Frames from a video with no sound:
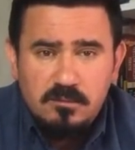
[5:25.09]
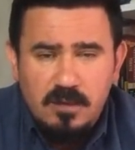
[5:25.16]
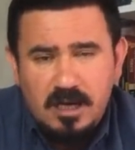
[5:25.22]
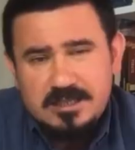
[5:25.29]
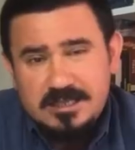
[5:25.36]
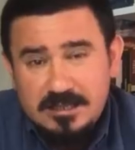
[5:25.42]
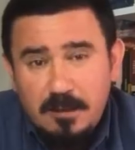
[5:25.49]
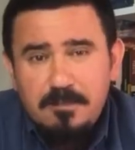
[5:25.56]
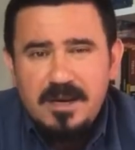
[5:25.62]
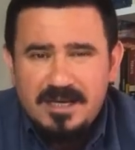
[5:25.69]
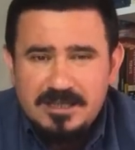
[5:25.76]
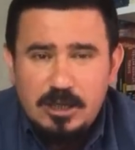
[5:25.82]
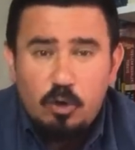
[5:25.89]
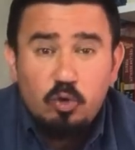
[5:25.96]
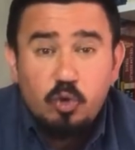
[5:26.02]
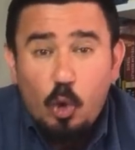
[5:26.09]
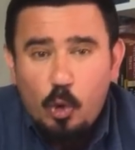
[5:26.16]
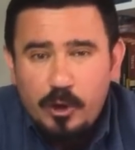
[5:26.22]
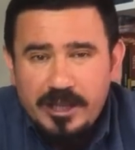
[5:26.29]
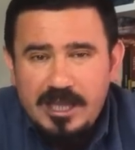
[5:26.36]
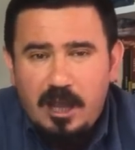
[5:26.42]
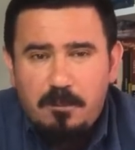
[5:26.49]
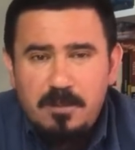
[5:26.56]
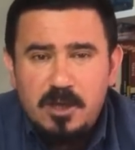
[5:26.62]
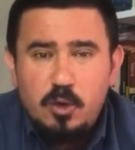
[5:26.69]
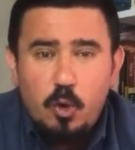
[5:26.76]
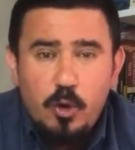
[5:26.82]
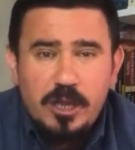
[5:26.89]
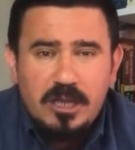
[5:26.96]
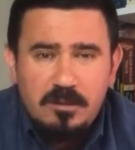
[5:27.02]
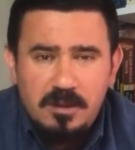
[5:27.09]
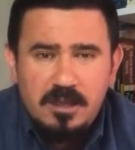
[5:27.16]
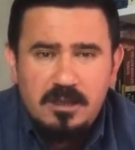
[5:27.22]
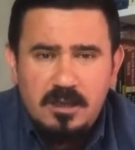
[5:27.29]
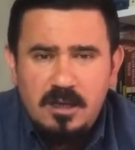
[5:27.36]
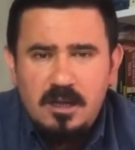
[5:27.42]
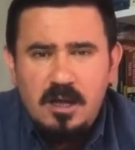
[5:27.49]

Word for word: aslında biraz da otokratik bir yönetimin